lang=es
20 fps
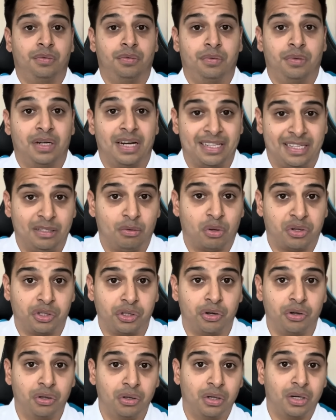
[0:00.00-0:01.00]
La
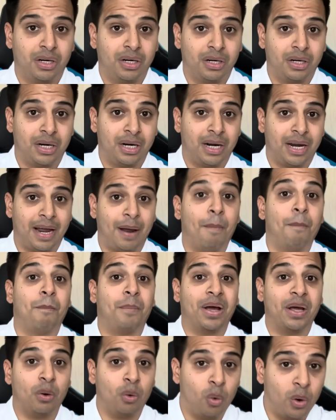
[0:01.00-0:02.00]
situación en
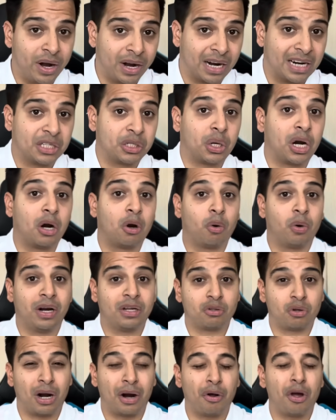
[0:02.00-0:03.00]
Perú en relación a los
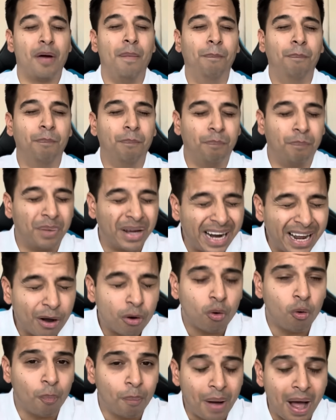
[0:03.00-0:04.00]
venezolanos es
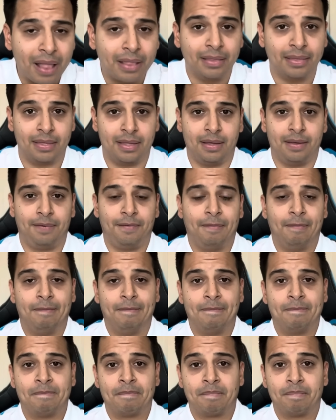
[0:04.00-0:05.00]
preocupante.
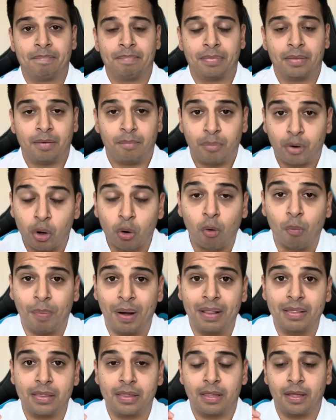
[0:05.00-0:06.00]

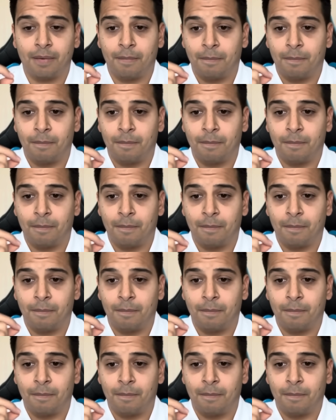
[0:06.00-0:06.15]
Preocupante.